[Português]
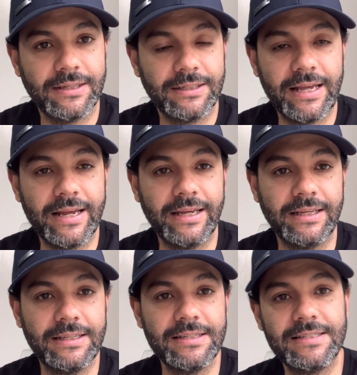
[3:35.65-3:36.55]
que,
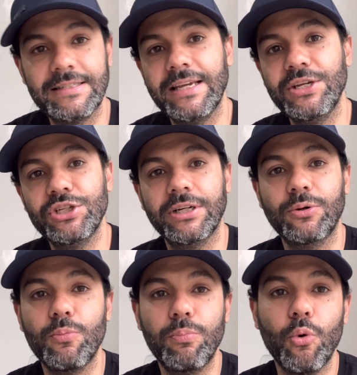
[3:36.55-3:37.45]
que seja
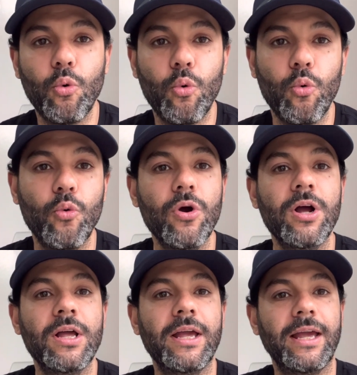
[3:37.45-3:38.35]
um pouco
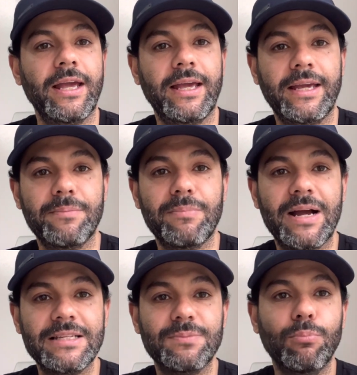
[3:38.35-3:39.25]
é,
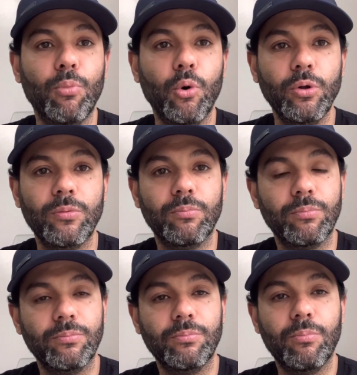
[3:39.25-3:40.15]
mais mo
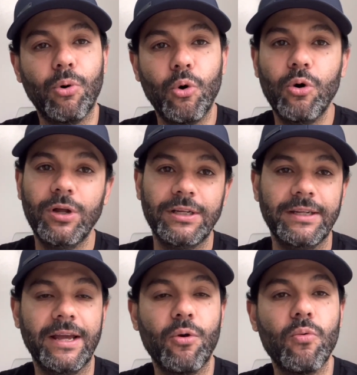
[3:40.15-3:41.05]
mole,
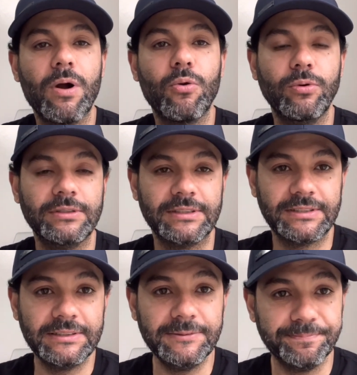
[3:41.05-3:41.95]
né, alguma coisa
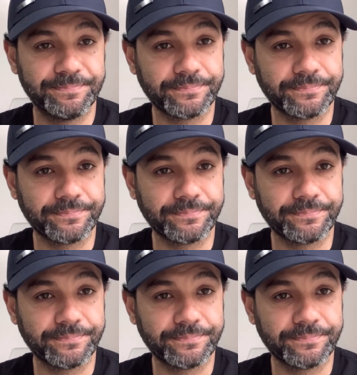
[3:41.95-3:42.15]
assim,